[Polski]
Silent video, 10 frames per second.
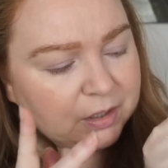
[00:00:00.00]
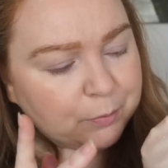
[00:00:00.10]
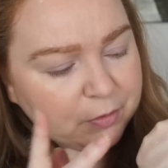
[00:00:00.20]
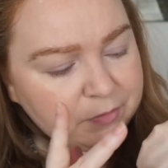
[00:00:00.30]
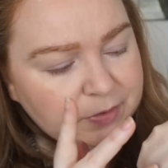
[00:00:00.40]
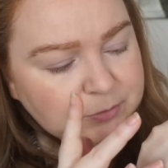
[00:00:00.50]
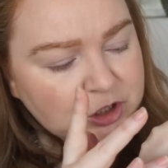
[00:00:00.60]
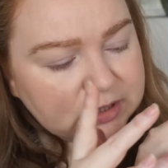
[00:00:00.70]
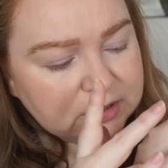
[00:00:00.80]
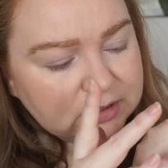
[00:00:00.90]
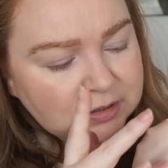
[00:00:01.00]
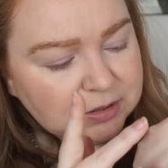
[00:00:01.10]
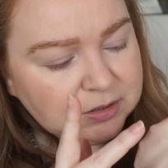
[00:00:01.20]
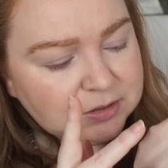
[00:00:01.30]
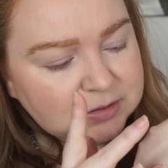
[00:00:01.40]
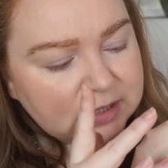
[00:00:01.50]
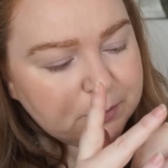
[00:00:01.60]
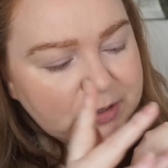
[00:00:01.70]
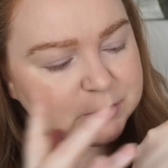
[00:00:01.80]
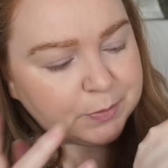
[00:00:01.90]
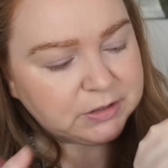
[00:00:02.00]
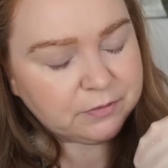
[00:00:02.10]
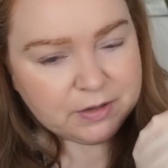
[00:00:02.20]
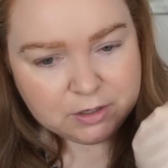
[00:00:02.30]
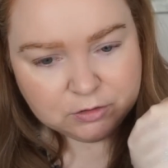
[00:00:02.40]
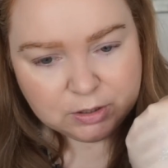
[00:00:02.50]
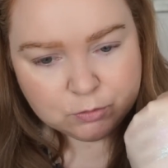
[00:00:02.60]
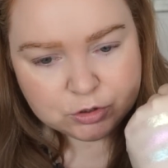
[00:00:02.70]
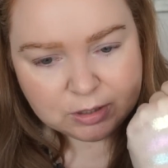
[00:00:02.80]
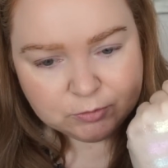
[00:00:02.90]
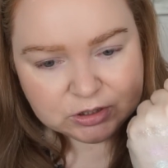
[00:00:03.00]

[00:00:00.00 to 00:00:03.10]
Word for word: I powiem Wam, że z tej perspektywy, jak go nałożyłam,